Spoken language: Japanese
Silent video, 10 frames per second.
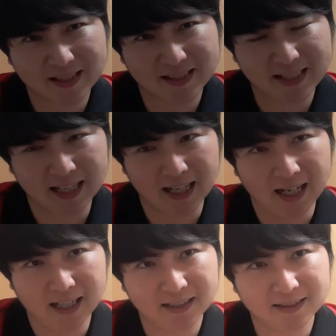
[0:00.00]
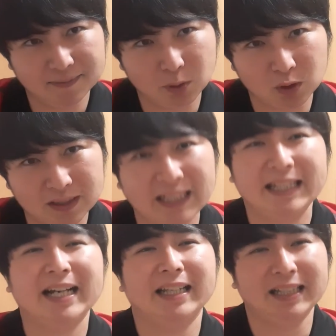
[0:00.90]
なんか、もったい
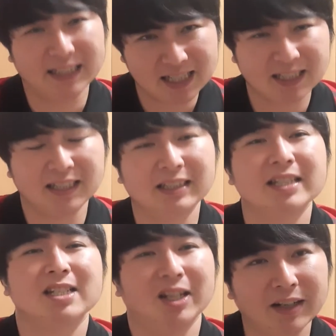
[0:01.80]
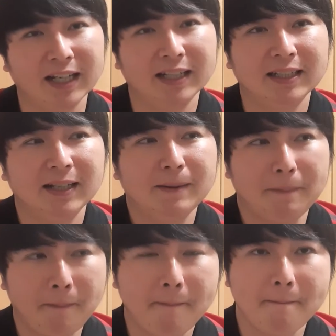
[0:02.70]
ない失点でしたよね。
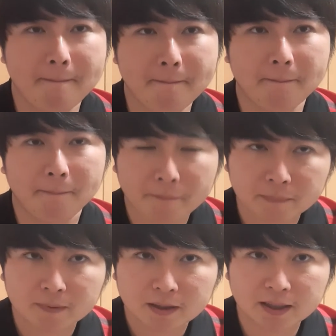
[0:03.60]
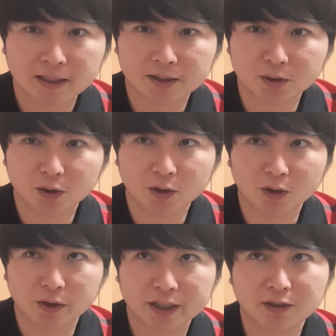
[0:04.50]
うん。あ
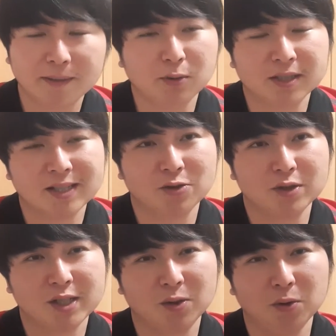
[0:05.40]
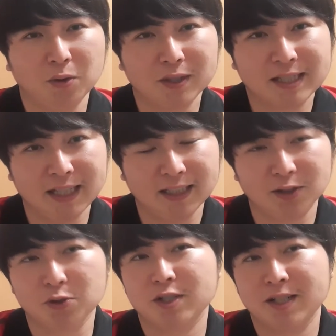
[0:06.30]
の、いくらポゼッション思考をしていた
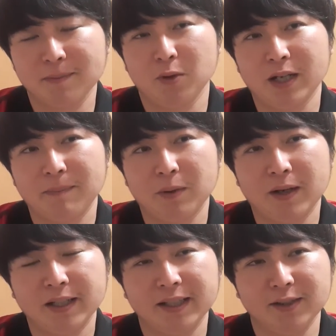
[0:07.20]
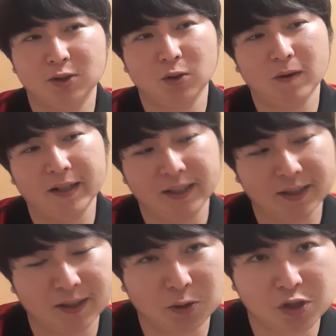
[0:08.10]
としても、やっぱ割り切るとこ割り切っ
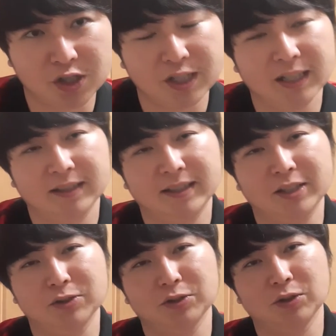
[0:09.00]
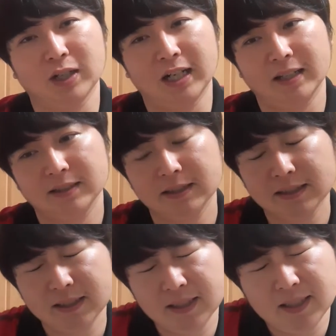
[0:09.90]
てほしいなっていうのが、
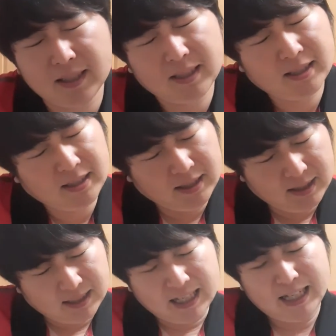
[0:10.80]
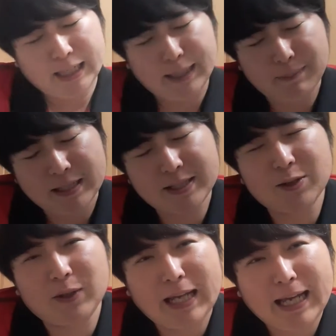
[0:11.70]
あります
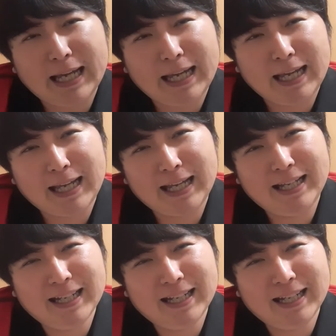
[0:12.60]
よね。